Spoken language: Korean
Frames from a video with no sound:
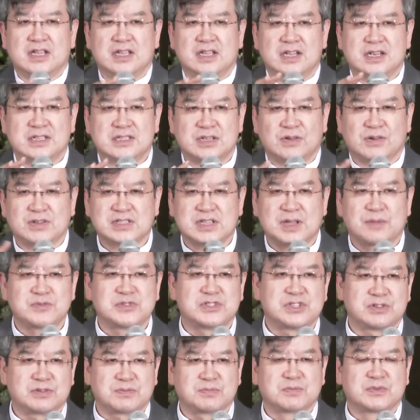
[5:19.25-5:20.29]
1장과
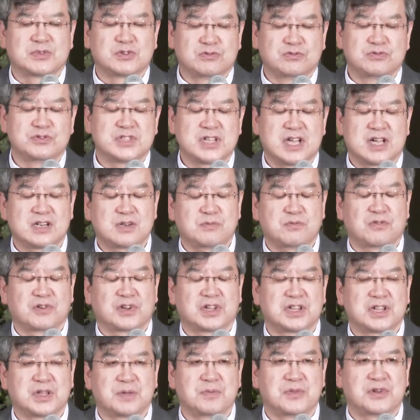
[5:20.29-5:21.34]
39장을
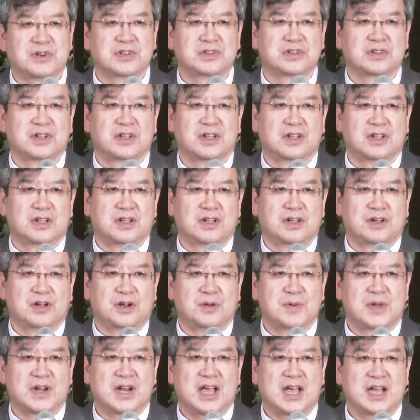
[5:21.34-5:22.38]
보게 되면은
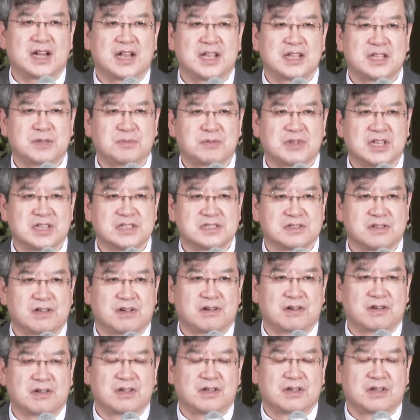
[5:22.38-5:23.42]
얼마나
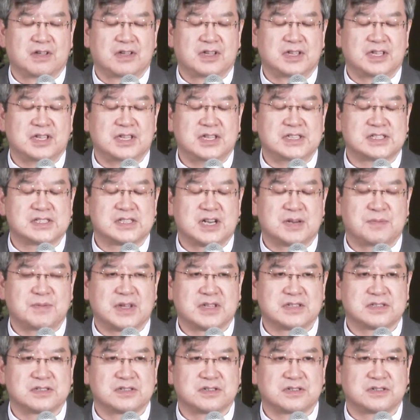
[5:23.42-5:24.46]
하나님께서 이 이스라엘
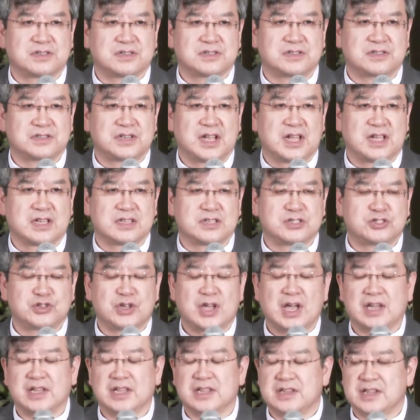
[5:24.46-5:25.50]
백성들의 그
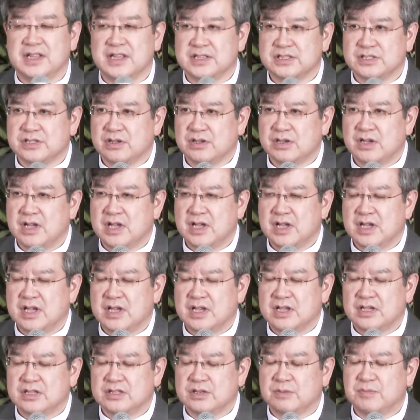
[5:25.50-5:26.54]
죄악에 대해서
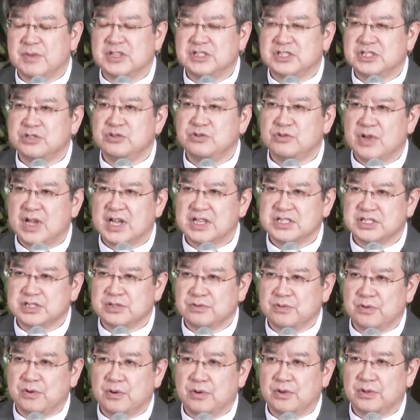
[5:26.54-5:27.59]
정말
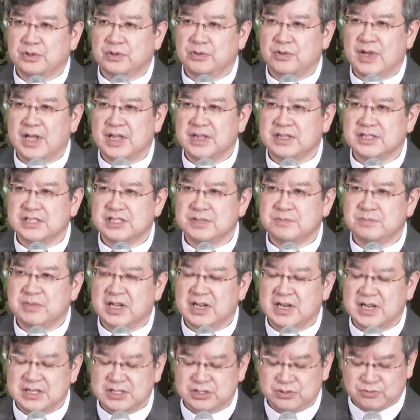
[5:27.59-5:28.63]
진노하시고 또한
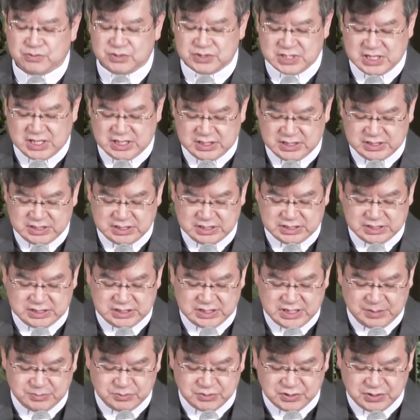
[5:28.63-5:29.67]
심판하시고자 하는 뜻이
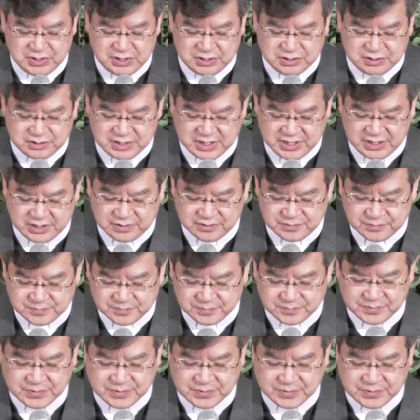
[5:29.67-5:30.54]
담겨 있는데요.